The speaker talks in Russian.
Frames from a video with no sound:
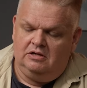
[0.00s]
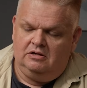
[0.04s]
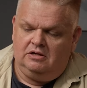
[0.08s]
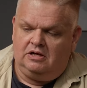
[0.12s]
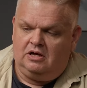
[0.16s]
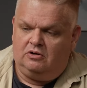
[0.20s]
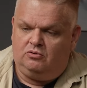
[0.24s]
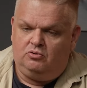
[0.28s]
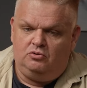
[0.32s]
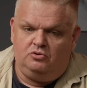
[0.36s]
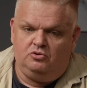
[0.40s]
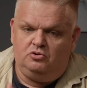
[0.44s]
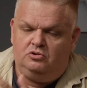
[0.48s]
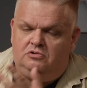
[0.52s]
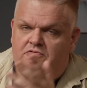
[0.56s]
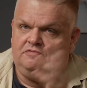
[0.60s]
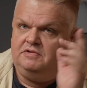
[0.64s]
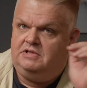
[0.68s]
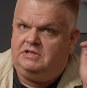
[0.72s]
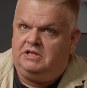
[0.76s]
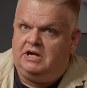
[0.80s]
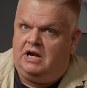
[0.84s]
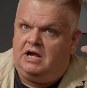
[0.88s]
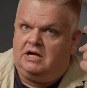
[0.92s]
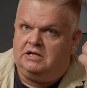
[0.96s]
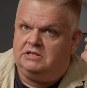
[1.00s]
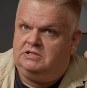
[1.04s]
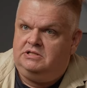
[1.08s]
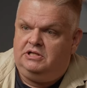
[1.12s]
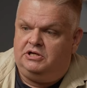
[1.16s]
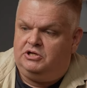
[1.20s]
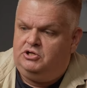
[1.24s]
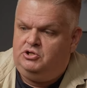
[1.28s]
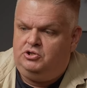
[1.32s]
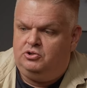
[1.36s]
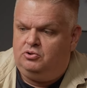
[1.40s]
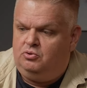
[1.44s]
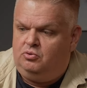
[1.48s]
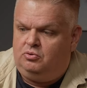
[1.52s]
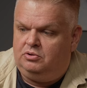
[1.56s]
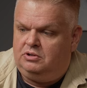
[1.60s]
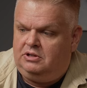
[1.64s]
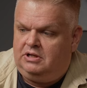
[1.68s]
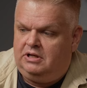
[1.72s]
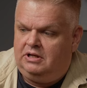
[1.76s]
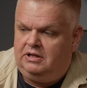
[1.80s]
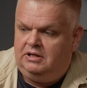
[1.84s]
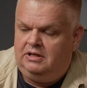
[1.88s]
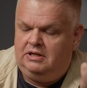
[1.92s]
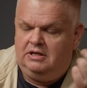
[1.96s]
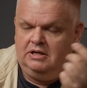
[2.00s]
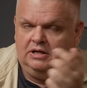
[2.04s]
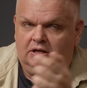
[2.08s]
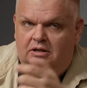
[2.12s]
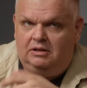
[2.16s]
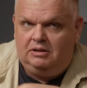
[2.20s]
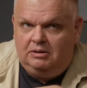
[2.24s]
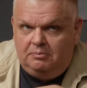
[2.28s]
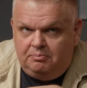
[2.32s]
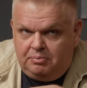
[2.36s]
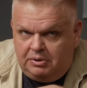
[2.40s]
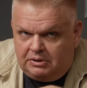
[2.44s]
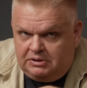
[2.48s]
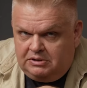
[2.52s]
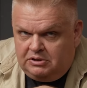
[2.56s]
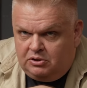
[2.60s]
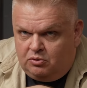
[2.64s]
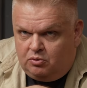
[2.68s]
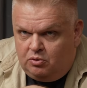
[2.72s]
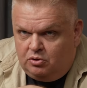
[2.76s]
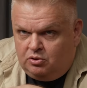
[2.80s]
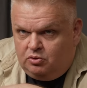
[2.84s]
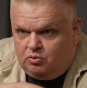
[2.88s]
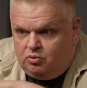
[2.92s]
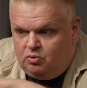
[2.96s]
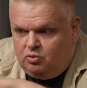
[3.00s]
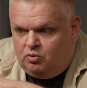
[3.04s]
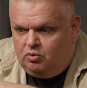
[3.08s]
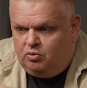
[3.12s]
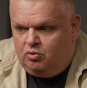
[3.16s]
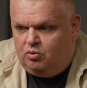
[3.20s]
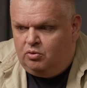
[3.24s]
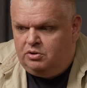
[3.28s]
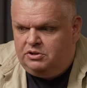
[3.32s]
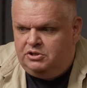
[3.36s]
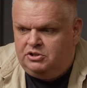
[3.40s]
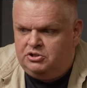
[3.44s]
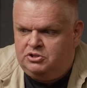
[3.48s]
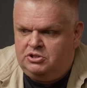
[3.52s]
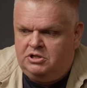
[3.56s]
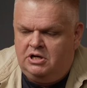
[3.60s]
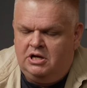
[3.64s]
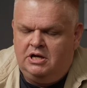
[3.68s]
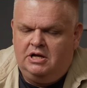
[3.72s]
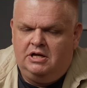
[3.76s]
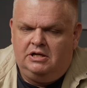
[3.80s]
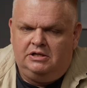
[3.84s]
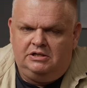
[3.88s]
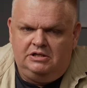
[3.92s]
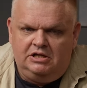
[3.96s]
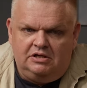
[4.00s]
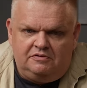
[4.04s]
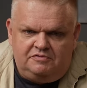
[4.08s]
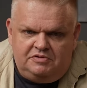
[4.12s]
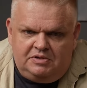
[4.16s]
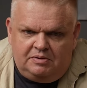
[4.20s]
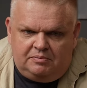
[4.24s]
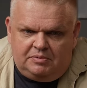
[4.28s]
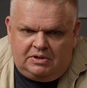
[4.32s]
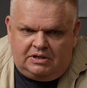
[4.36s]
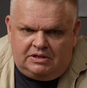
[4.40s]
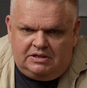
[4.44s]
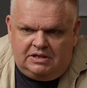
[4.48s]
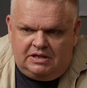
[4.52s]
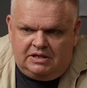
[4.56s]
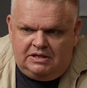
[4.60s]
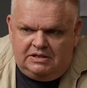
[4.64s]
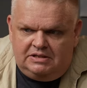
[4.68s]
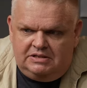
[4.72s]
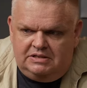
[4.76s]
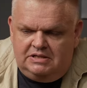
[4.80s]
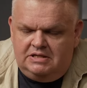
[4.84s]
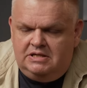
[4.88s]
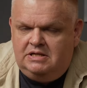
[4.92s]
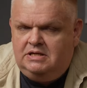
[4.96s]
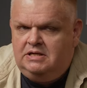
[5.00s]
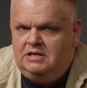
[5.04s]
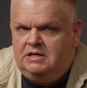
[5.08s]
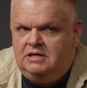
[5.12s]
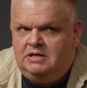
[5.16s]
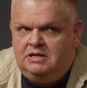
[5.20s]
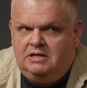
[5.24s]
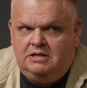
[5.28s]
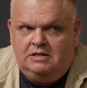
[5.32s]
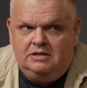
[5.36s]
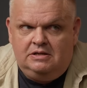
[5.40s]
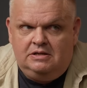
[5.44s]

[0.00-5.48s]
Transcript: Какой-нибудь ветряк с трещоткой, и потихоньку уходишь. Нет, всем надо идти.